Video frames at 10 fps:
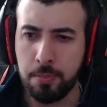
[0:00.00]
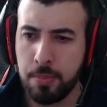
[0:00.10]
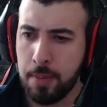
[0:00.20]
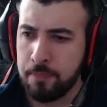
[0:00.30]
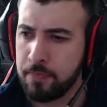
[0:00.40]

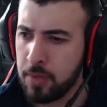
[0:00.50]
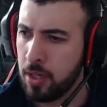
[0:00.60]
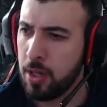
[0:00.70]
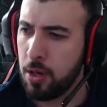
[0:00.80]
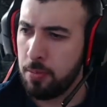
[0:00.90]
Bien,
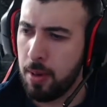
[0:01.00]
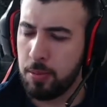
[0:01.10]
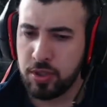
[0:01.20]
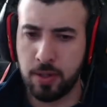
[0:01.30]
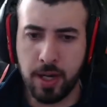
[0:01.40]

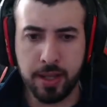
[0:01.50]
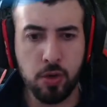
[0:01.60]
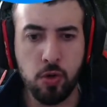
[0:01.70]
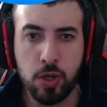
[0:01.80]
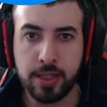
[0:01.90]
vamos a hablar de
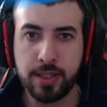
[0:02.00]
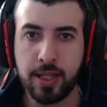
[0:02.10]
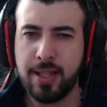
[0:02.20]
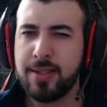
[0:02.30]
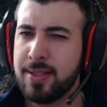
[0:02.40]
Google
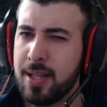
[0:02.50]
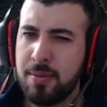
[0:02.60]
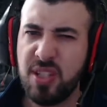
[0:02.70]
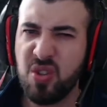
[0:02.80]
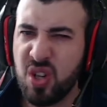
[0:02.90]
Stadia, este
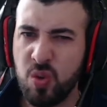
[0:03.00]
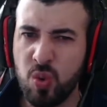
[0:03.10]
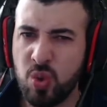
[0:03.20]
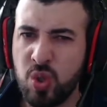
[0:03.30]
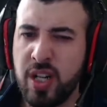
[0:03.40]
servicio
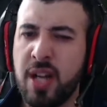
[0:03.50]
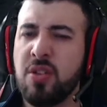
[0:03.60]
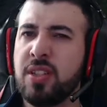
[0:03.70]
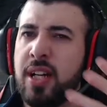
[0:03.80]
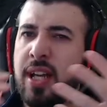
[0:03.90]

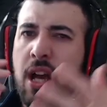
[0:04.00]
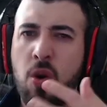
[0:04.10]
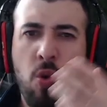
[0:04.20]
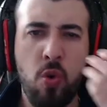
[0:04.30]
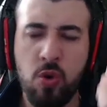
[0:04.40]
revolucionario que traía
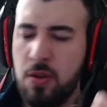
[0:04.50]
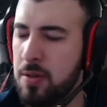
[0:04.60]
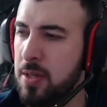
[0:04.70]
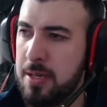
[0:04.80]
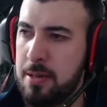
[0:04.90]

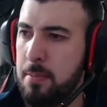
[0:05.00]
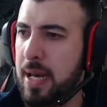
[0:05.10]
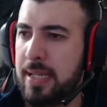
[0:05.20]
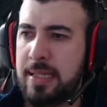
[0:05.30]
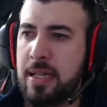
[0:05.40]
Google
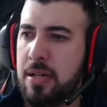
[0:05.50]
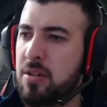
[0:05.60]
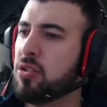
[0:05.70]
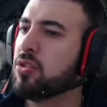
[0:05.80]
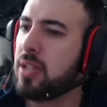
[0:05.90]
para
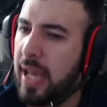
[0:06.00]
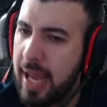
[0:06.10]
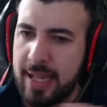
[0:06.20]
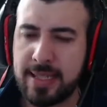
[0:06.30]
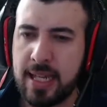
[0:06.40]
decirnos
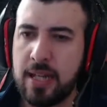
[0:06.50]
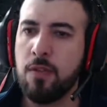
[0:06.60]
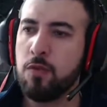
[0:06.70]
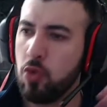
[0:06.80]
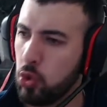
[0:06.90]
es
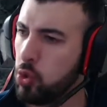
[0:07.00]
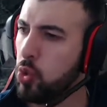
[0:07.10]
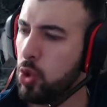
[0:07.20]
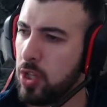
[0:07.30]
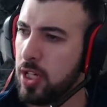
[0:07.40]
el
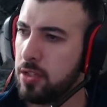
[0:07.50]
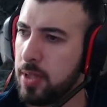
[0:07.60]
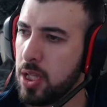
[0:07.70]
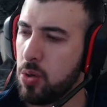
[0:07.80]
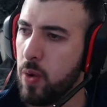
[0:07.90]
futuro de los
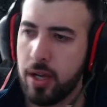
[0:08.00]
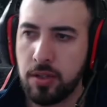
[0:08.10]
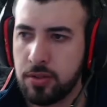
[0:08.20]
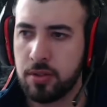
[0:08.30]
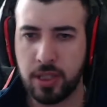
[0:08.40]

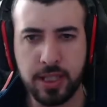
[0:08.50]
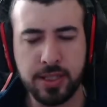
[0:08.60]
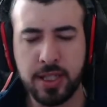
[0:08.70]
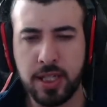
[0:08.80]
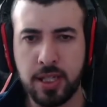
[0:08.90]
videojuegos. Y
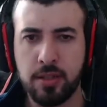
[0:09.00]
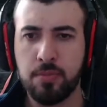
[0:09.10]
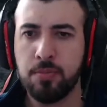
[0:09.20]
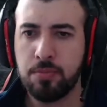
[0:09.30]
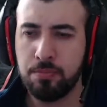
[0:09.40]
sí,
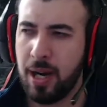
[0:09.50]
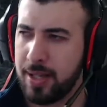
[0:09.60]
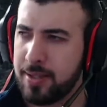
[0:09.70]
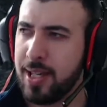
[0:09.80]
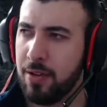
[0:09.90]

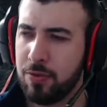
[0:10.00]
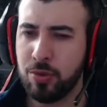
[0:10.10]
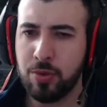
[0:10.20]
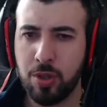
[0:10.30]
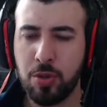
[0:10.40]
Parecía el
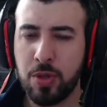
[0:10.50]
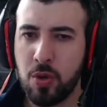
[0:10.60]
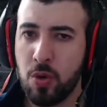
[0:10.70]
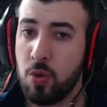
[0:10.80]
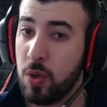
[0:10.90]
futuro de los
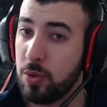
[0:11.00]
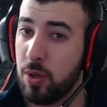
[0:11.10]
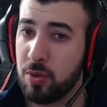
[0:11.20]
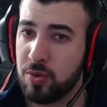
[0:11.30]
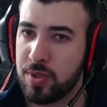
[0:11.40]
videojuegos cuando
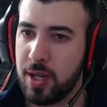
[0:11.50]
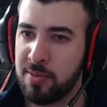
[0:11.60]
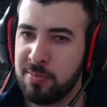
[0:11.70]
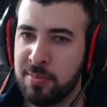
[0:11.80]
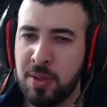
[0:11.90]
lo
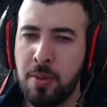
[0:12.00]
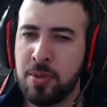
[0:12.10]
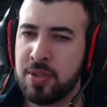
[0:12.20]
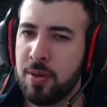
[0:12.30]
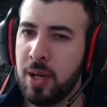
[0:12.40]
anunciaron, pero
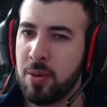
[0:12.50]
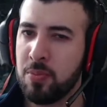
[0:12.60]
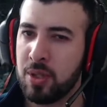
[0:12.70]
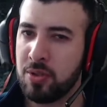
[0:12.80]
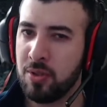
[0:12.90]
vamos a hablar
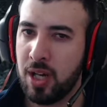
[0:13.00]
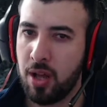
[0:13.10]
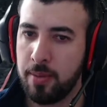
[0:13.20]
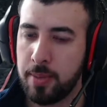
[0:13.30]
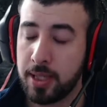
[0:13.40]
un poquito del
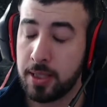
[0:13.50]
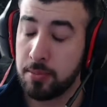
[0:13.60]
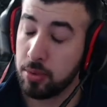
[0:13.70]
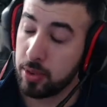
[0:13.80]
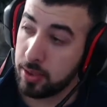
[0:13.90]
lado del
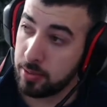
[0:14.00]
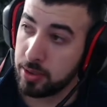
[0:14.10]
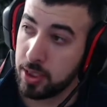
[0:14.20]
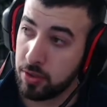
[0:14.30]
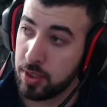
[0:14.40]
marketing porque
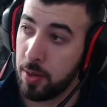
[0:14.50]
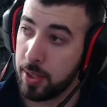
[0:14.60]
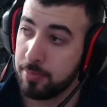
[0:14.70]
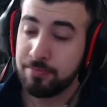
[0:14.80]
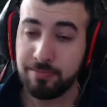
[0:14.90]
si no
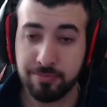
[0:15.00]
saben,